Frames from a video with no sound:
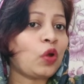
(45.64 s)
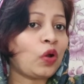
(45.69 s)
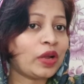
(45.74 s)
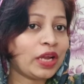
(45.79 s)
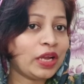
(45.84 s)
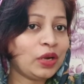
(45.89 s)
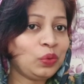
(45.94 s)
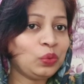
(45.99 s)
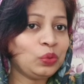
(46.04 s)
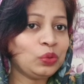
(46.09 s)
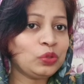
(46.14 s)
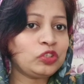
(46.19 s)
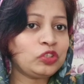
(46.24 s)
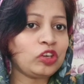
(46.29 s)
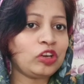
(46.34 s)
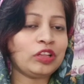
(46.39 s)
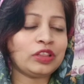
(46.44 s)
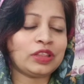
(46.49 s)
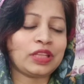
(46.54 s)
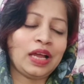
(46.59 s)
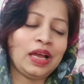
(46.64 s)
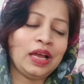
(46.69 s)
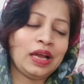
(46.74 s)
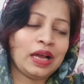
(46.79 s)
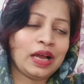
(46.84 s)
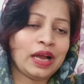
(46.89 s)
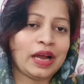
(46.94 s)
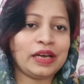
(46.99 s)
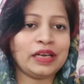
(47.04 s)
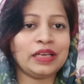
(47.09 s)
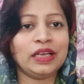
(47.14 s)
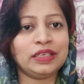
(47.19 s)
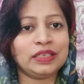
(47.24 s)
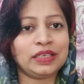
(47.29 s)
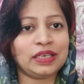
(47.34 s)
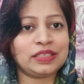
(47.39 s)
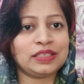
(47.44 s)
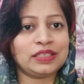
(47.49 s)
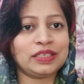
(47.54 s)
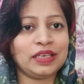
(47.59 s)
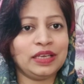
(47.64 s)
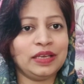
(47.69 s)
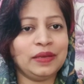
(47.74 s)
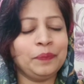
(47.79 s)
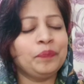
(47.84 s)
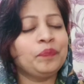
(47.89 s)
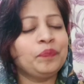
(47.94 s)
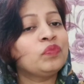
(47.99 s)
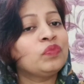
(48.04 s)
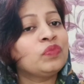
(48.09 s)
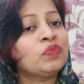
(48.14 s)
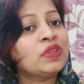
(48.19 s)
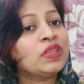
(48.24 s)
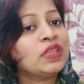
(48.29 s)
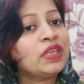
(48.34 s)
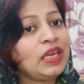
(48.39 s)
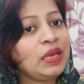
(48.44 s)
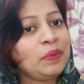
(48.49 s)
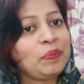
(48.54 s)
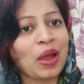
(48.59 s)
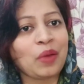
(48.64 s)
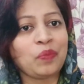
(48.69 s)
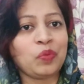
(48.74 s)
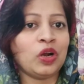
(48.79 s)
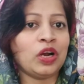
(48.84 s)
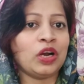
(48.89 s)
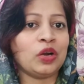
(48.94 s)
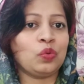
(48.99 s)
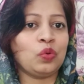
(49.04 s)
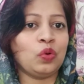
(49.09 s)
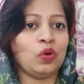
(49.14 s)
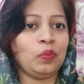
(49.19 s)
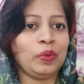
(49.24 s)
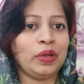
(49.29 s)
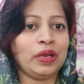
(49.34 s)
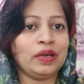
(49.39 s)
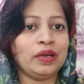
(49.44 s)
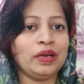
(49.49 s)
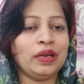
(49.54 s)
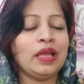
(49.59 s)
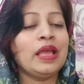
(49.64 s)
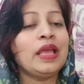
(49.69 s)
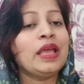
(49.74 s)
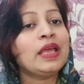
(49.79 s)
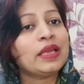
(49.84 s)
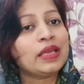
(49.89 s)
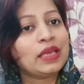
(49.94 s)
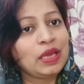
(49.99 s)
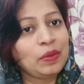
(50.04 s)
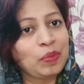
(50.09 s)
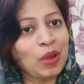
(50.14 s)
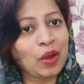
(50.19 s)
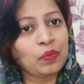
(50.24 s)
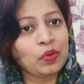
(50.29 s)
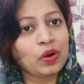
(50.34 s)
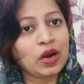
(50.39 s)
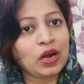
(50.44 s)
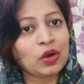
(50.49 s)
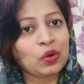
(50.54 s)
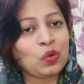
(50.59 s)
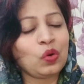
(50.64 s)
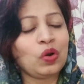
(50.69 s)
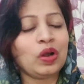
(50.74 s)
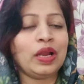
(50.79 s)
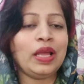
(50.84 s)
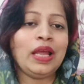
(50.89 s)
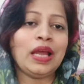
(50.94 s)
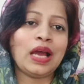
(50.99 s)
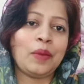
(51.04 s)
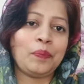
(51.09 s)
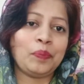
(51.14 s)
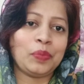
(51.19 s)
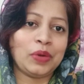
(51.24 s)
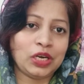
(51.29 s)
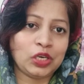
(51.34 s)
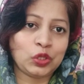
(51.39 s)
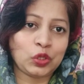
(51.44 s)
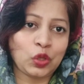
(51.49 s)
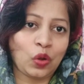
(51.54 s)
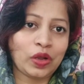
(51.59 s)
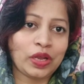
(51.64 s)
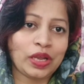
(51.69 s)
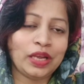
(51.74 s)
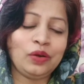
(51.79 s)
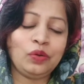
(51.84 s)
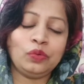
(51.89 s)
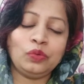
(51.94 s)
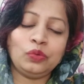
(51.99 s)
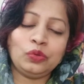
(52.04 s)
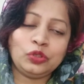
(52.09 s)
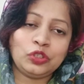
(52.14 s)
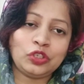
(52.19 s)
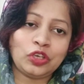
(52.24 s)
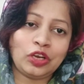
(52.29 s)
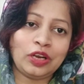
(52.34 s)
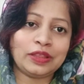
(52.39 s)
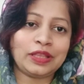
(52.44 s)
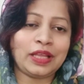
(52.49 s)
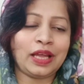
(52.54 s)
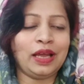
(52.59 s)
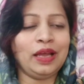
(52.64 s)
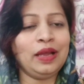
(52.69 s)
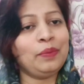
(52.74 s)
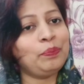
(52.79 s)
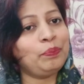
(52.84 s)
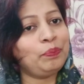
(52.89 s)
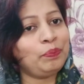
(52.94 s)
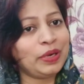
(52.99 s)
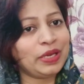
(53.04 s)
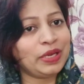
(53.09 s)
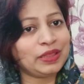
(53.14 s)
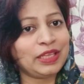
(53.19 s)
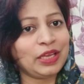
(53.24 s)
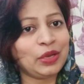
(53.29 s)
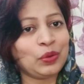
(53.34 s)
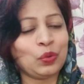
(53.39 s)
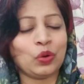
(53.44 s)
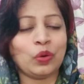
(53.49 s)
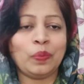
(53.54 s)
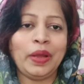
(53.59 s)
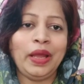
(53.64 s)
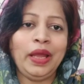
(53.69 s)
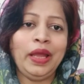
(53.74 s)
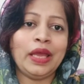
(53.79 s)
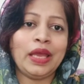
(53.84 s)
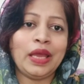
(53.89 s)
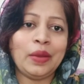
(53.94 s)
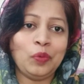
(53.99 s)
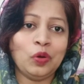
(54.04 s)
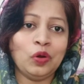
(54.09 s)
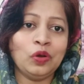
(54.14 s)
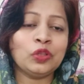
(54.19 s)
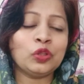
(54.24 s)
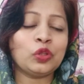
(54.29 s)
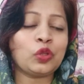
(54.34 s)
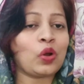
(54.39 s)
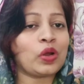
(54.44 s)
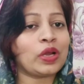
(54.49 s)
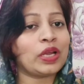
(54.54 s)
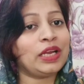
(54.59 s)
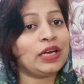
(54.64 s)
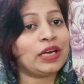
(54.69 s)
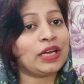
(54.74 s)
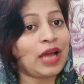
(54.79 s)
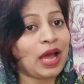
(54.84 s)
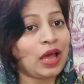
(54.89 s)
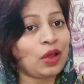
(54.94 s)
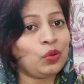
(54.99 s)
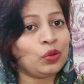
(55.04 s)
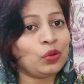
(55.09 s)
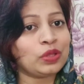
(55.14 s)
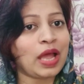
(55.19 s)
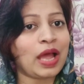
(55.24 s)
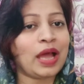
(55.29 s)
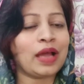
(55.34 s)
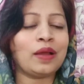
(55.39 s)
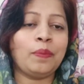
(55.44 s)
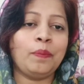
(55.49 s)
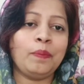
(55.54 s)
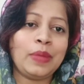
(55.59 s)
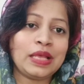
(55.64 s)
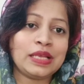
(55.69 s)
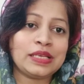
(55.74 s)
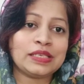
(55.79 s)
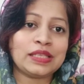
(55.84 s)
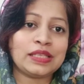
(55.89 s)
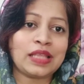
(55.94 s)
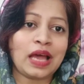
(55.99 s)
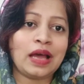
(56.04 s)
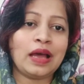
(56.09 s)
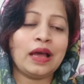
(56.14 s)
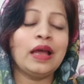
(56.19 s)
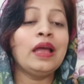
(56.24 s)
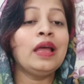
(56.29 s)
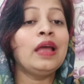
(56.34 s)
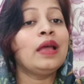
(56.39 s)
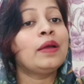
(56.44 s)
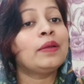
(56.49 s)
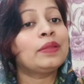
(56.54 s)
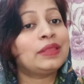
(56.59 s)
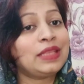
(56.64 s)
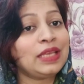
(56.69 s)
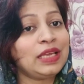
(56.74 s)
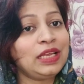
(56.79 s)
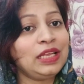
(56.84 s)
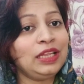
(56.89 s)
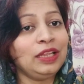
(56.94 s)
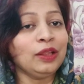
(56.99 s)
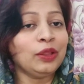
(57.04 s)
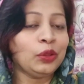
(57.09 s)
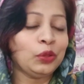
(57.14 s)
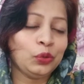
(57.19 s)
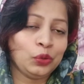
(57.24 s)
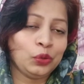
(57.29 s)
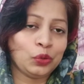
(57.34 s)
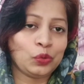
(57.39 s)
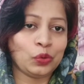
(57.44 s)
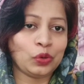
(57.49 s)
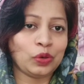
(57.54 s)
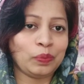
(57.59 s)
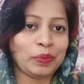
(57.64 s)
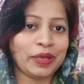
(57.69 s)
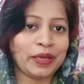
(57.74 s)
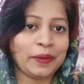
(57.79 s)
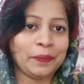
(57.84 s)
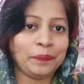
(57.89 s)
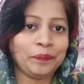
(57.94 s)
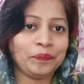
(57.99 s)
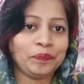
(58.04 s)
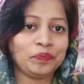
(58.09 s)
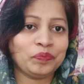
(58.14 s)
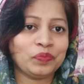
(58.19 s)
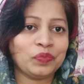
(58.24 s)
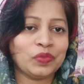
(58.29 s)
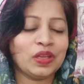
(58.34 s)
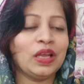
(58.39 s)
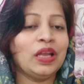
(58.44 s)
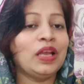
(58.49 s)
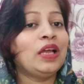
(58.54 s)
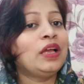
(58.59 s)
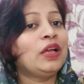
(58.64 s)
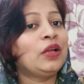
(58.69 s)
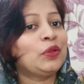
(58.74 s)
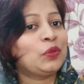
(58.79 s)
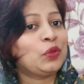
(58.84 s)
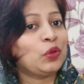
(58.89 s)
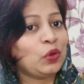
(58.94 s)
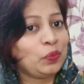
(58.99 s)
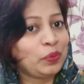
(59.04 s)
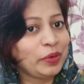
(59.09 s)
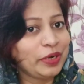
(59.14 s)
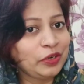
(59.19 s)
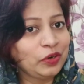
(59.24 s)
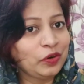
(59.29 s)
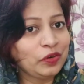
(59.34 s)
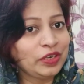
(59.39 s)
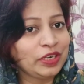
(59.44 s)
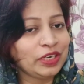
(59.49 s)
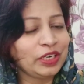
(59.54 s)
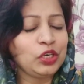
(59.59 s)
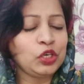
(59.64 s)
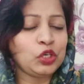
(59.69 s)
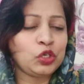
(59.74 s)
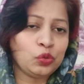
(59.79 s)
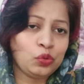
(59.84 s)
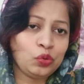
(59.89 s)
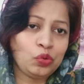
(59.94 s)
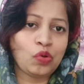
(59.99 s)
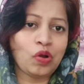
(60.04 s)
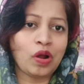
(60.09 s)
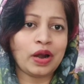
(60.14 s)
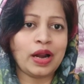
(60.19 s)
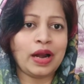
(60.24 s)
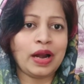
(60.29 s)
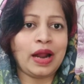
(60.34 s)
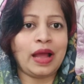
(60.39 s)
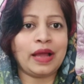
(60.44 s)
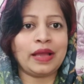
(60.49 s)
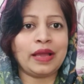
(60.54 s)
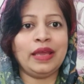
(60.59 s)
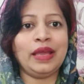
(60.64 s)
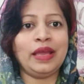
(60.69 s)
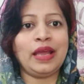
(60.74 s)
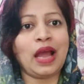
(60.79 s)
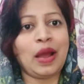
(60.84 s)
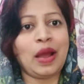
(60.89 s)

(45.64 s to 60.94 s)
ত্বকের উজ্জ্বলতা হারিয়ে যাচ্ছে কি ব্যবহার করবেন কি ব্যবহার করলে আপনার ত্বকের উজ্জ্বলতা বৃদ্ধি করবে এবং ত্বকের কালো দাগ মেস্তা তিল দূর করবে তো ভিডিওটি শুরু করার আগে